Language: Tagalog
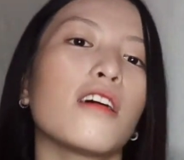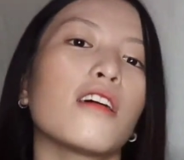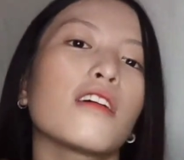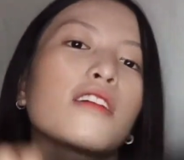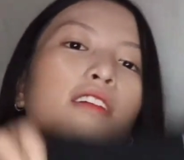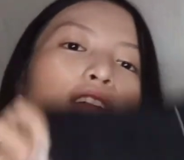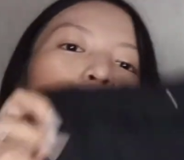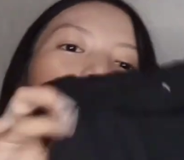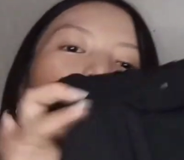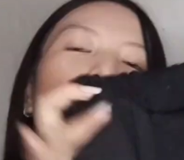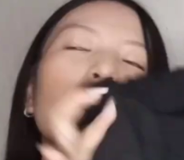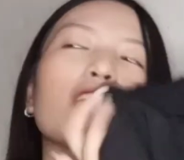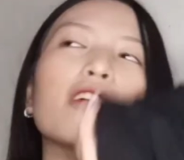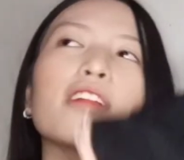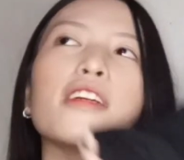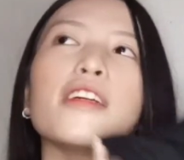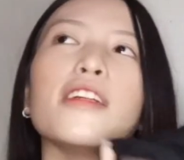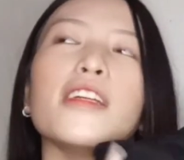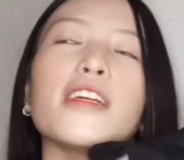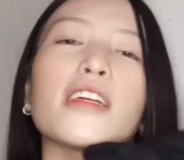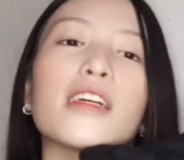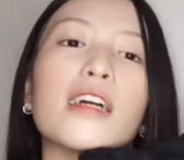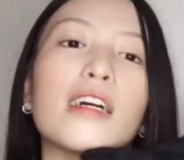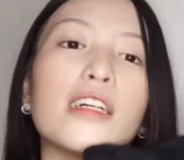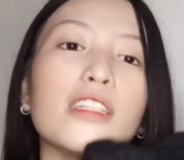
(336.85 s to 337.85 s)
so
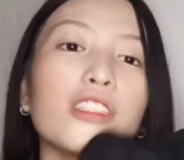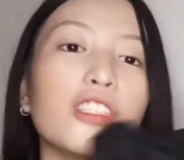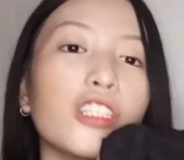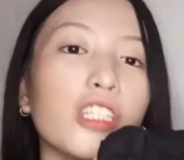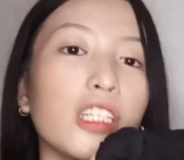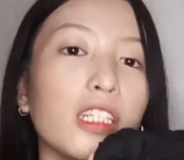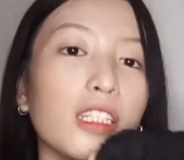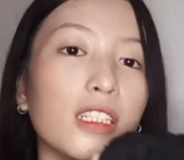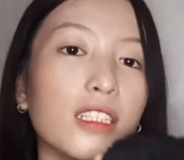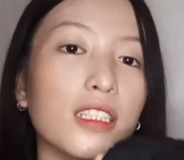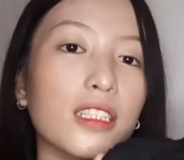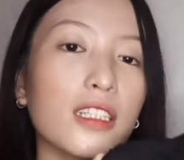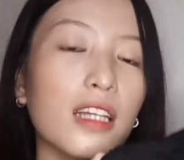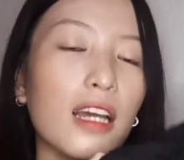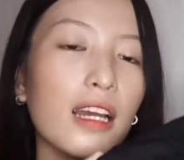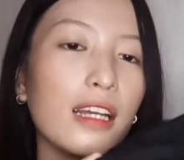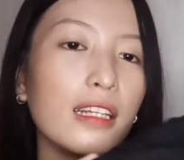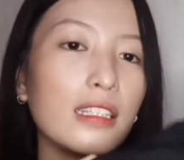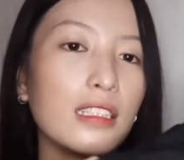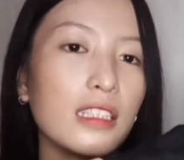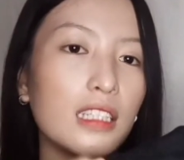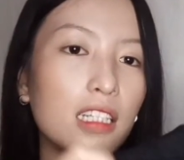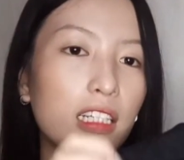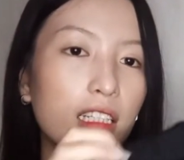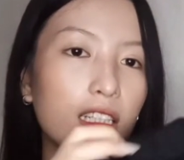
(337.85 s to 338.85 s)
kanili nga jeans
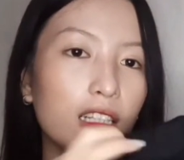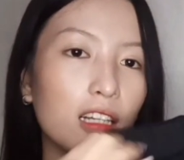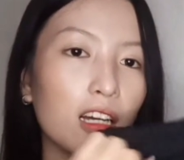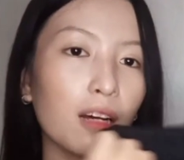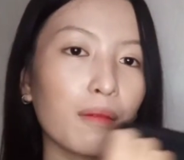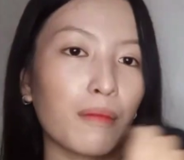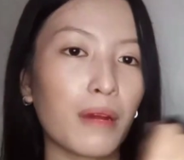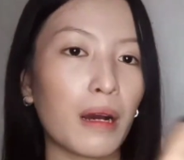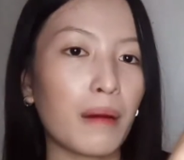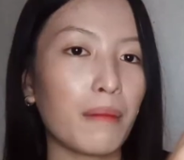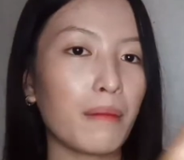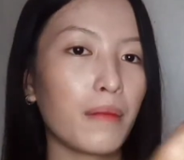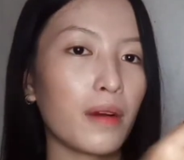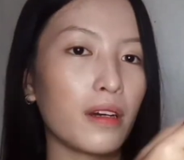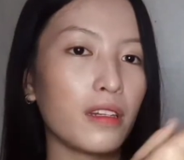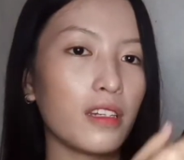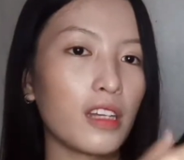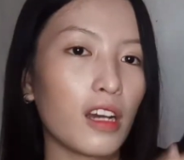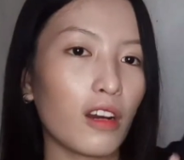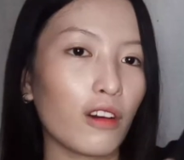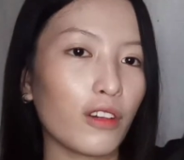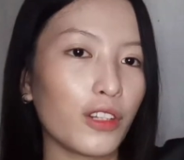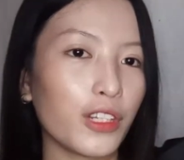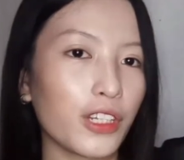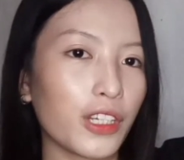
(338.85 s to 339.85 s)
guys is kang mama ni
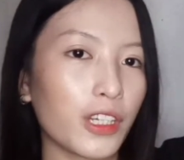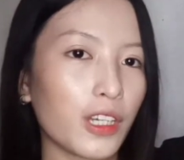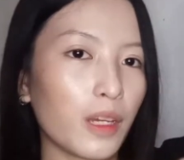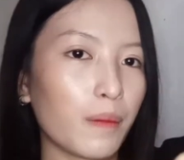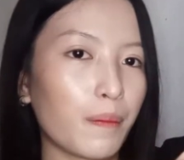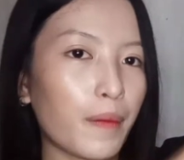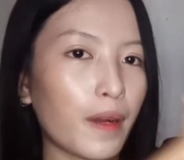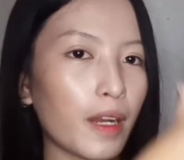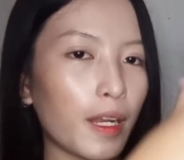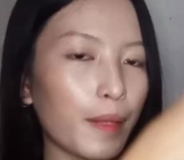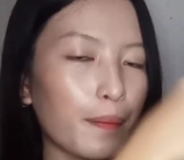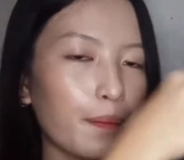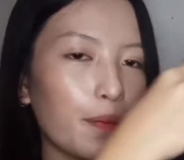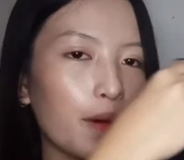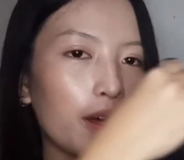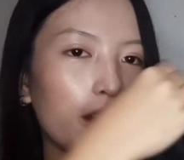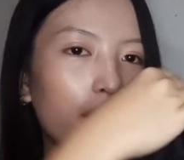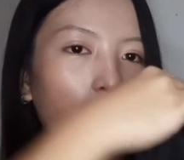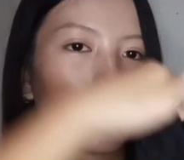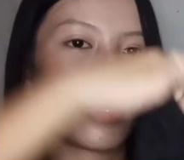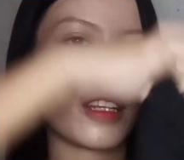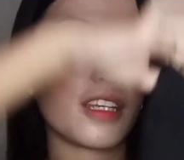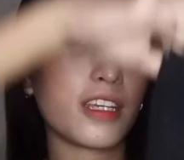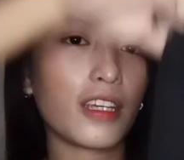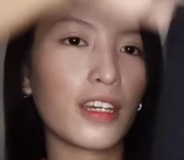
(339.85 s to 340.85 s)
ako ning gipalit
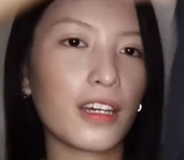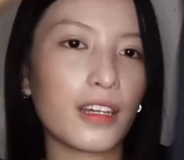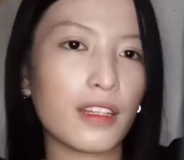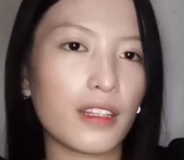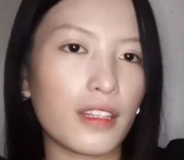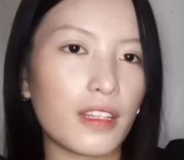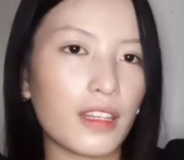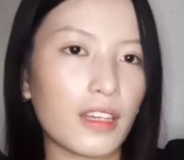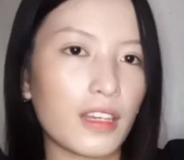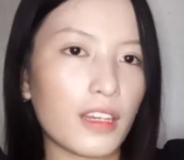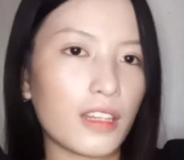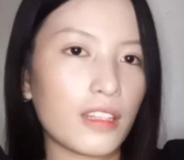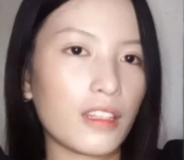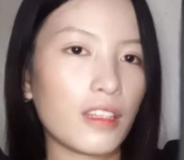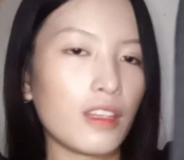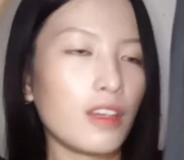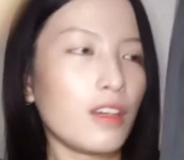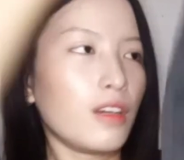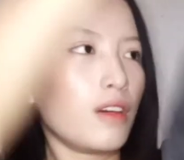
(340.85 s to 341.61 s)
para niya then